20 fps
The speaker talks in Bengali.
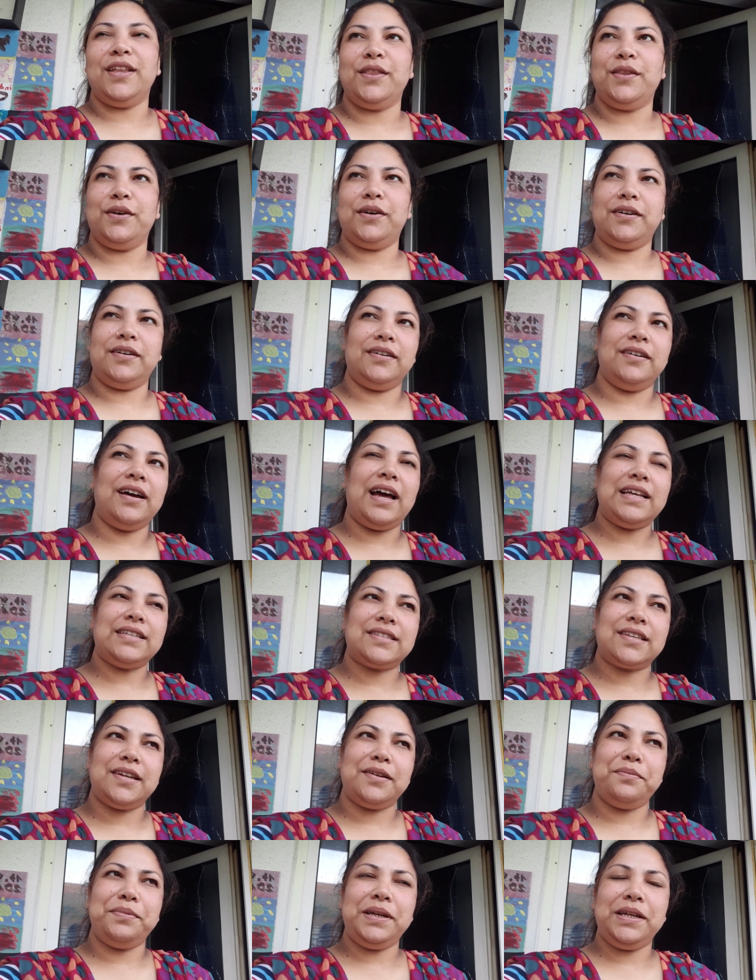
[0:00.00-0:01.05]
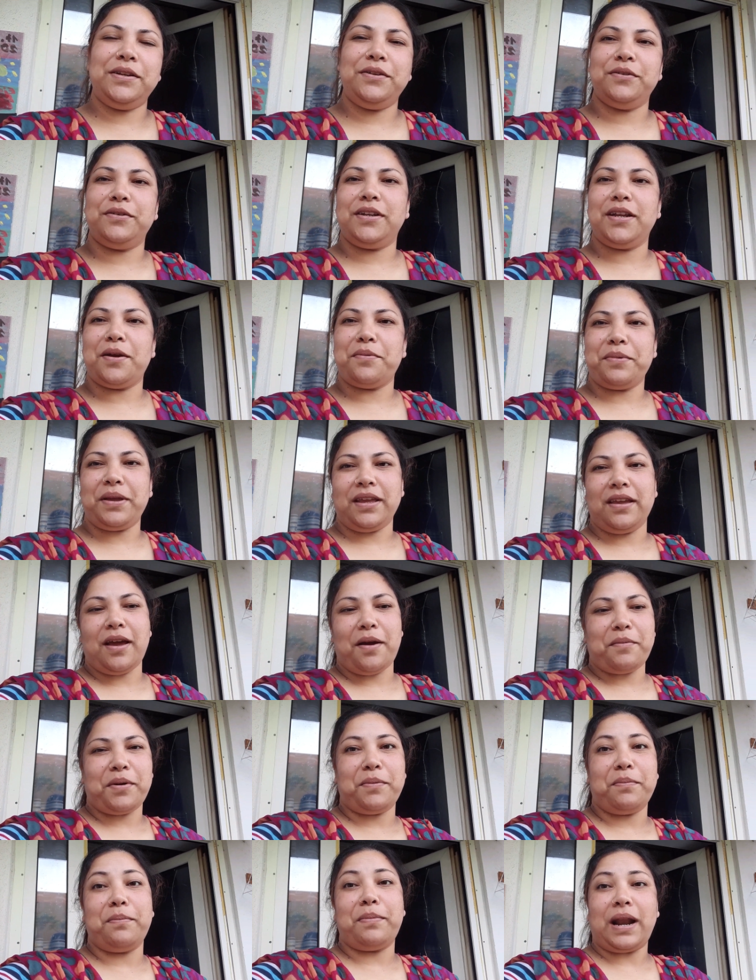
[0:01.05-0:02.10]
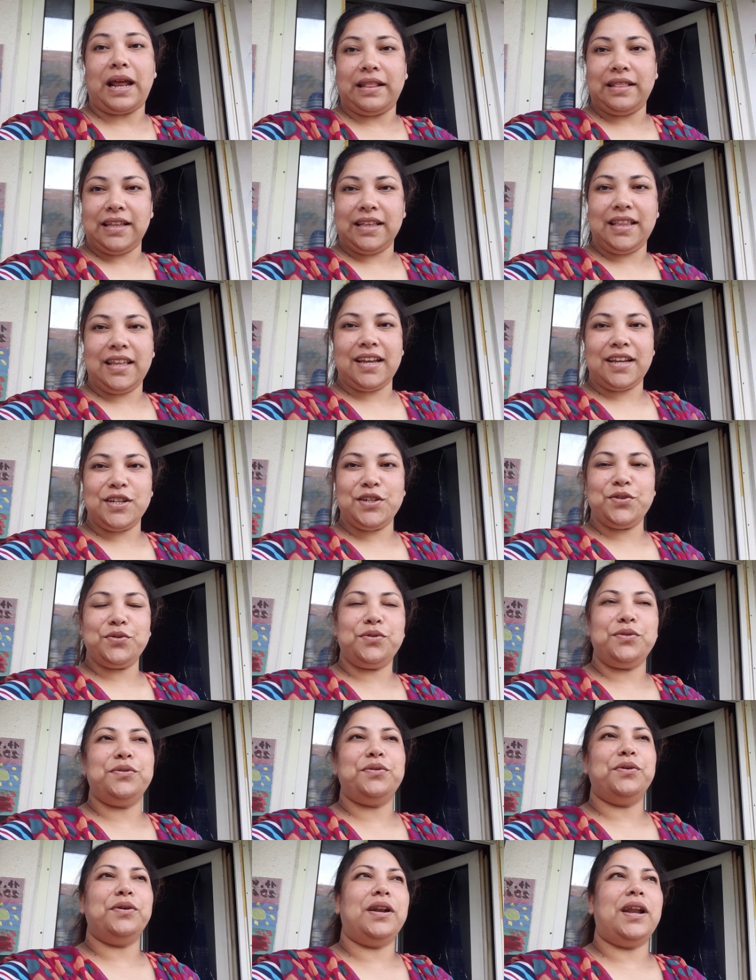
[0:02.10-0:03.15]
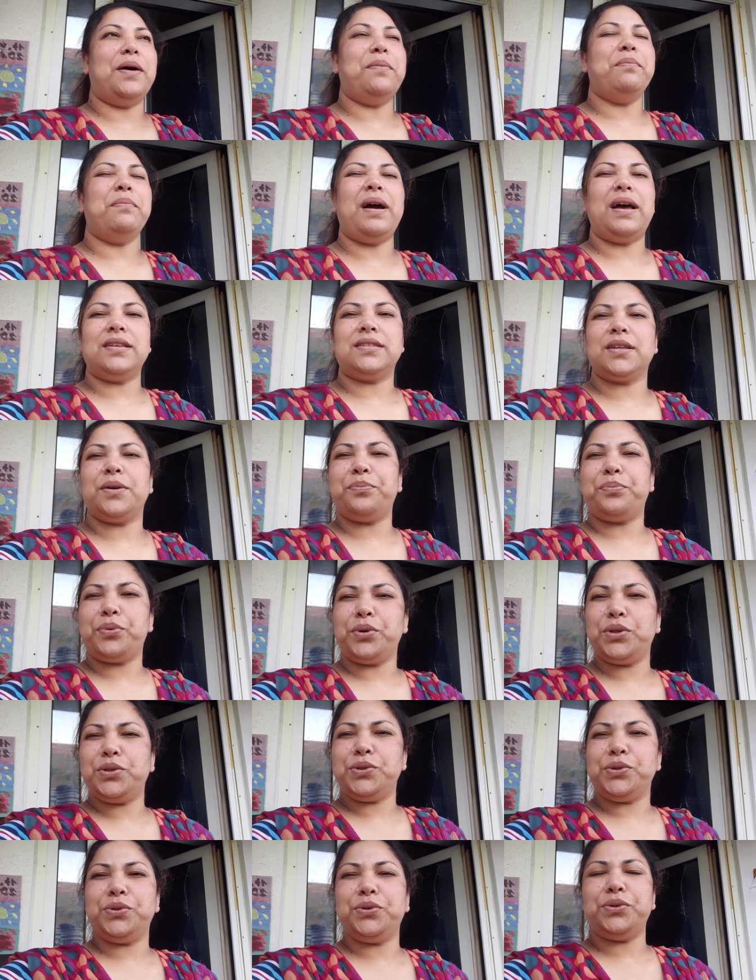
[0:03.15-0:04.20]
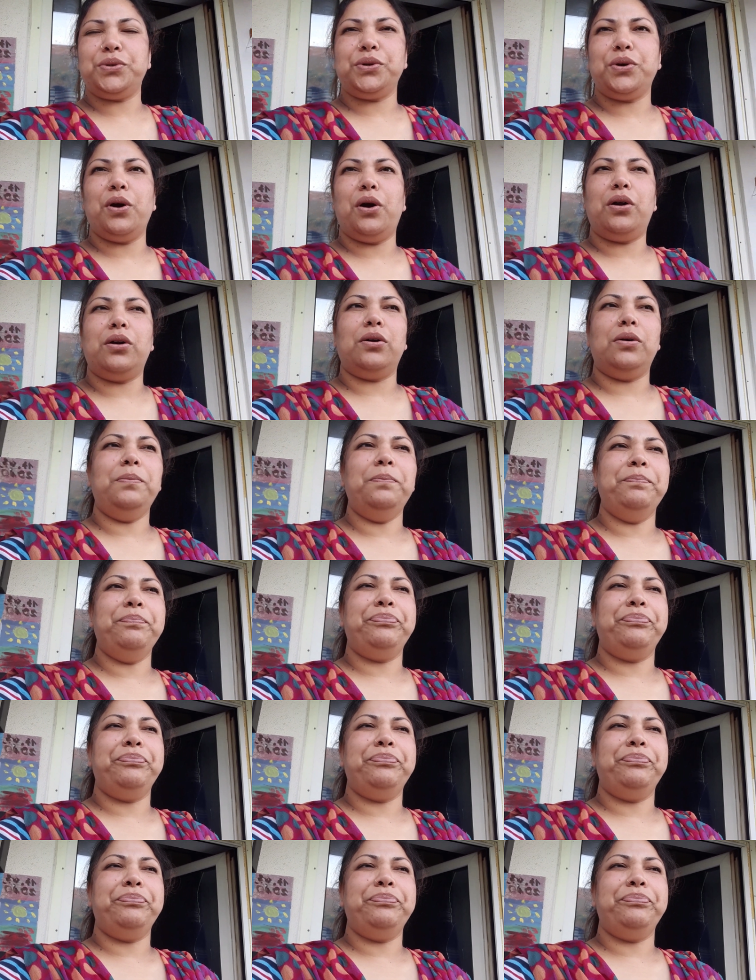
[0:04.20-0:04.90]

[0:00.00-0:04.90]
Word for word: তো আজকের ভিডিওটি আমি আমার ব্রান্দা থেকে শুরু করলাম আজকে প্রচুর গরম